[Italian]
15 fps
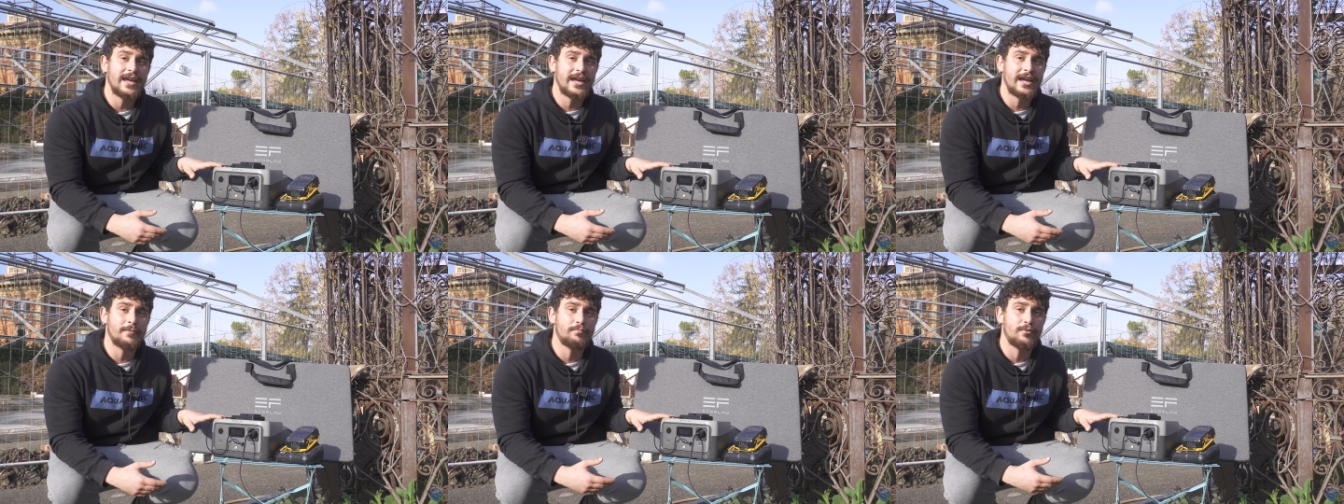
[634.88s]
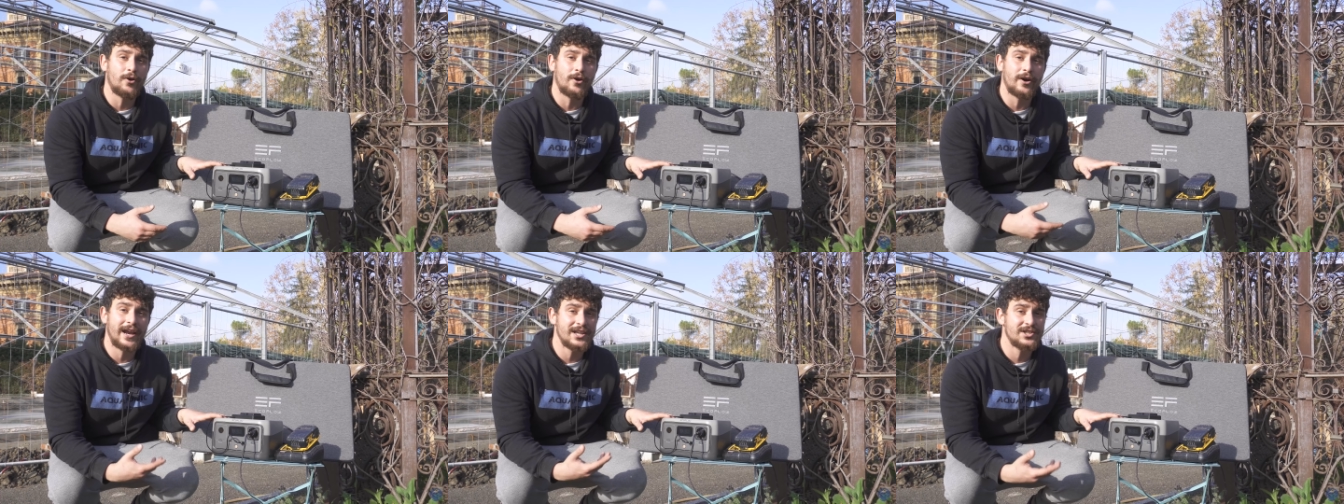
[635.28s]
e
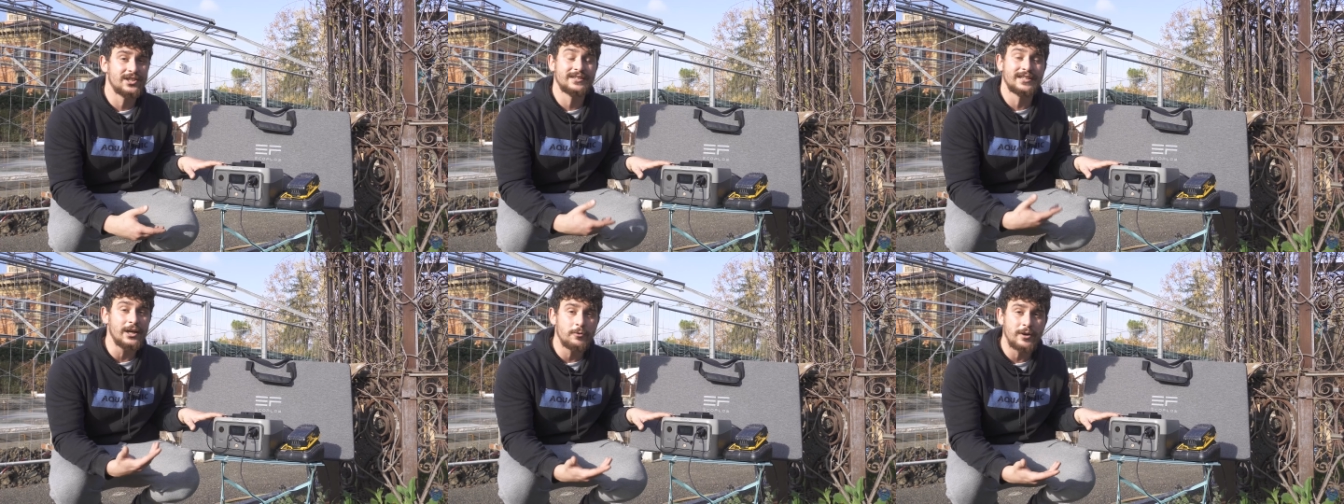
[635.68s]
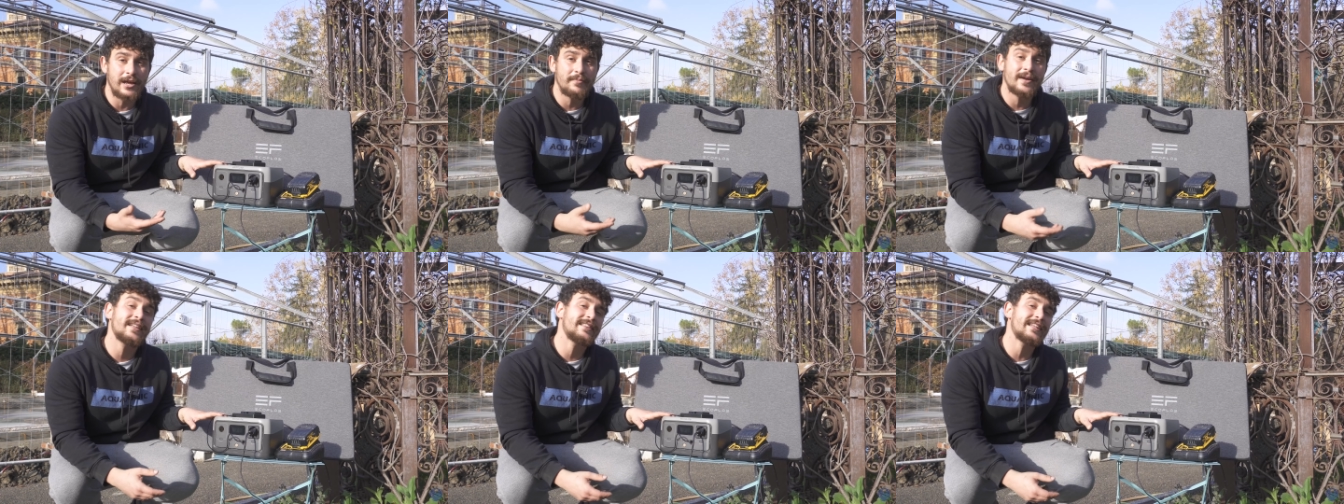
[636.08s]
può reggere
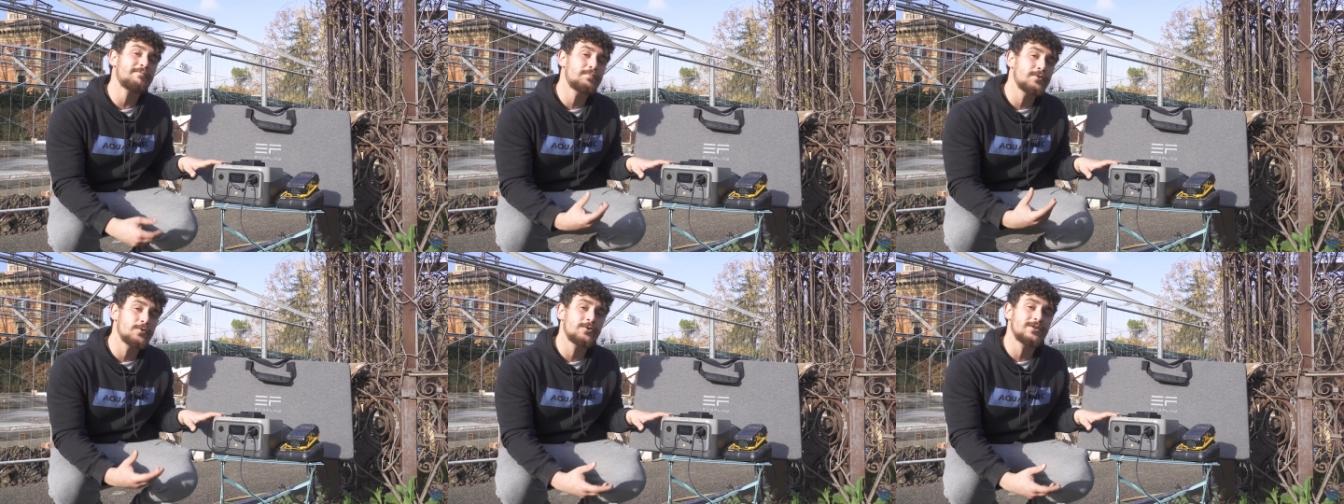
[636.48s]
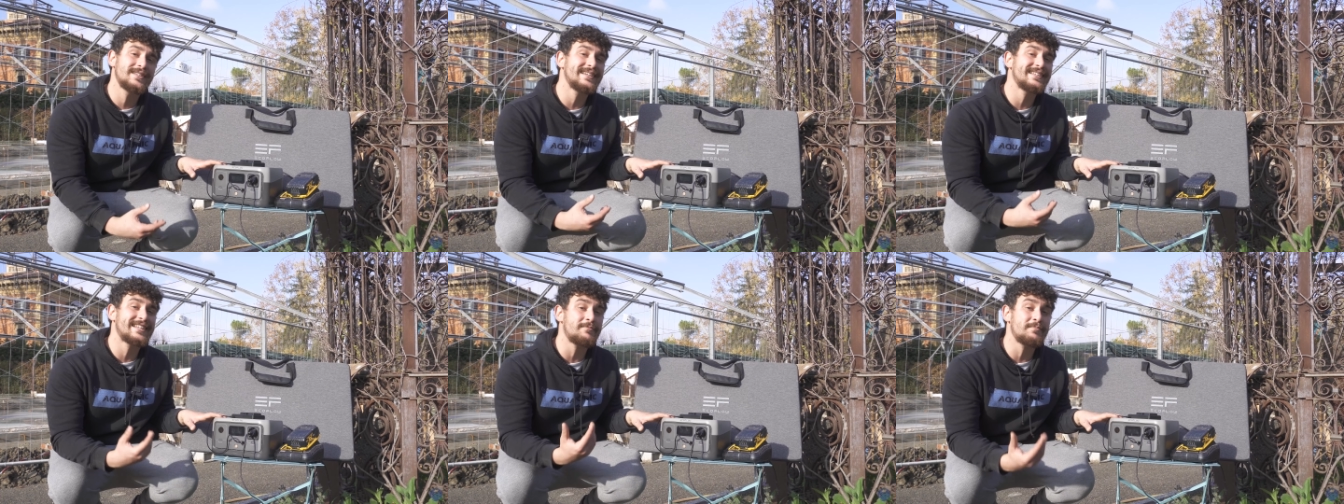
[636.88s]
tranquillamente più
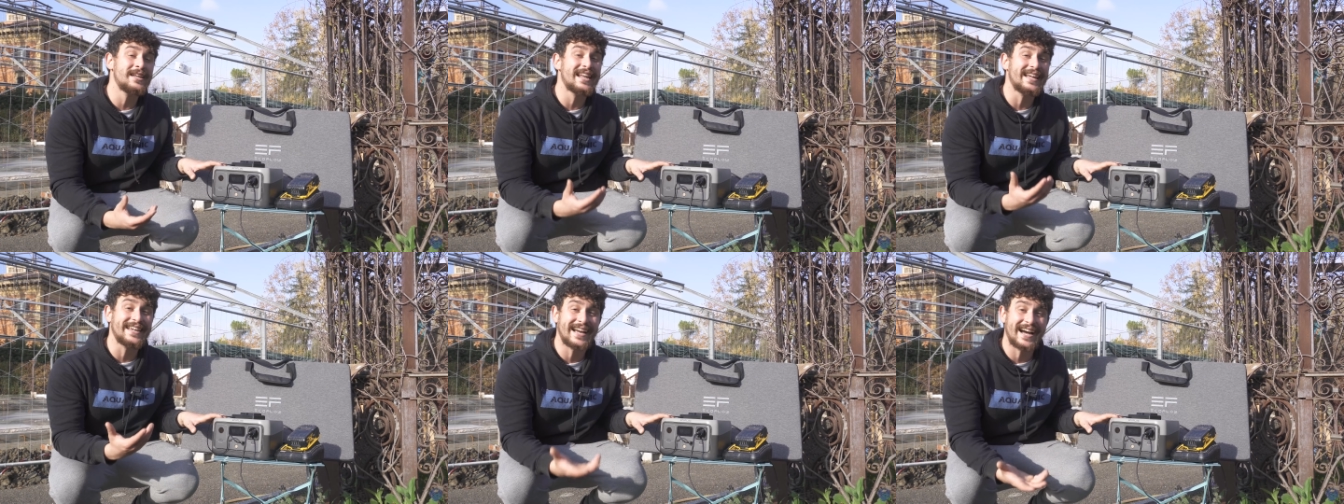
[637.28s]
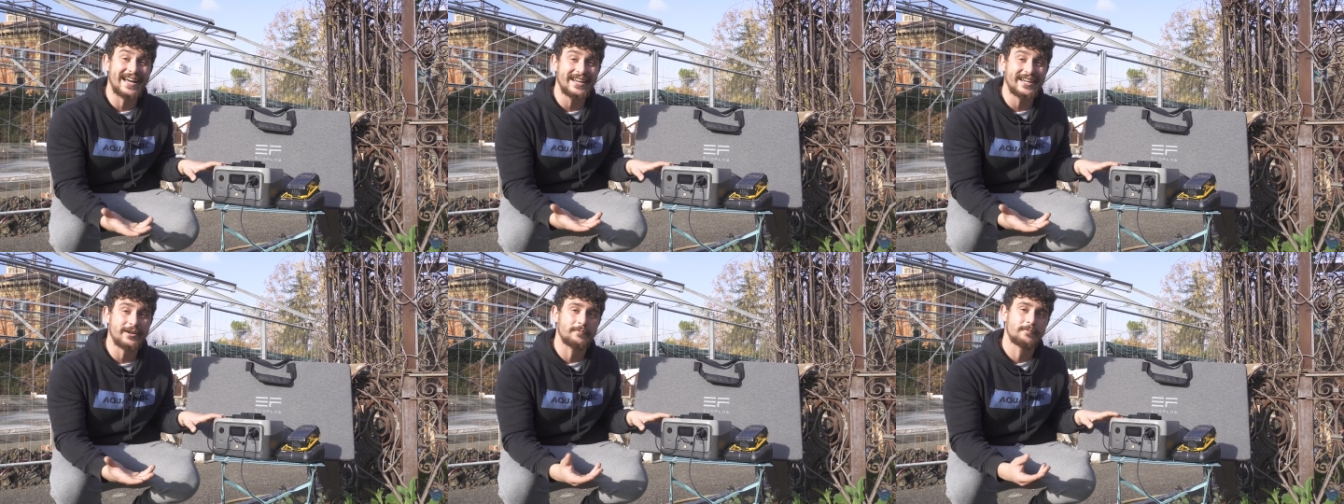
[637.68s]
di 3000
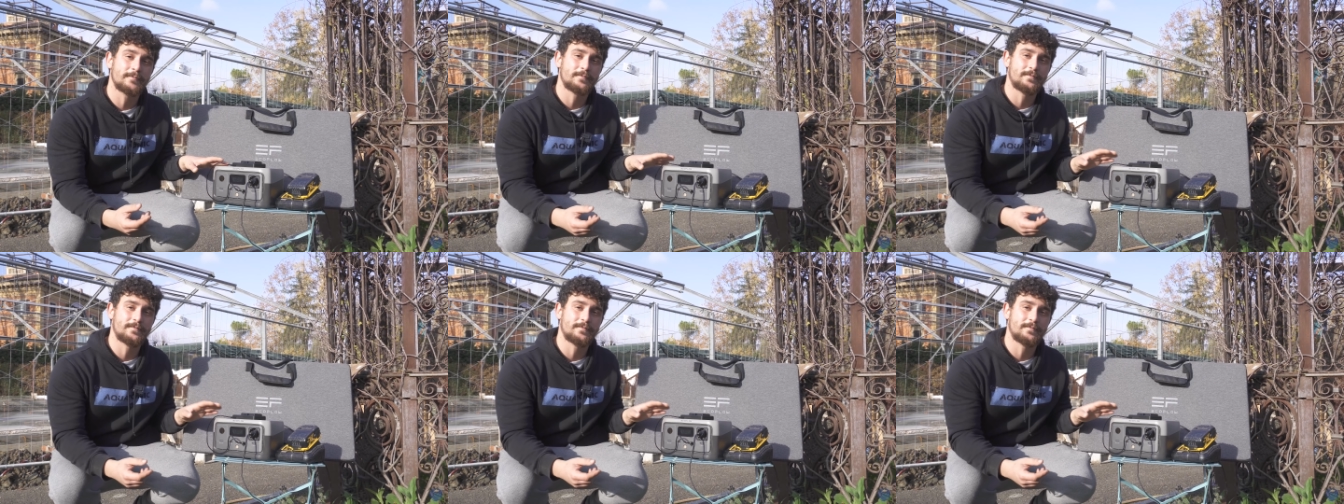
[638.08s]
ricariche.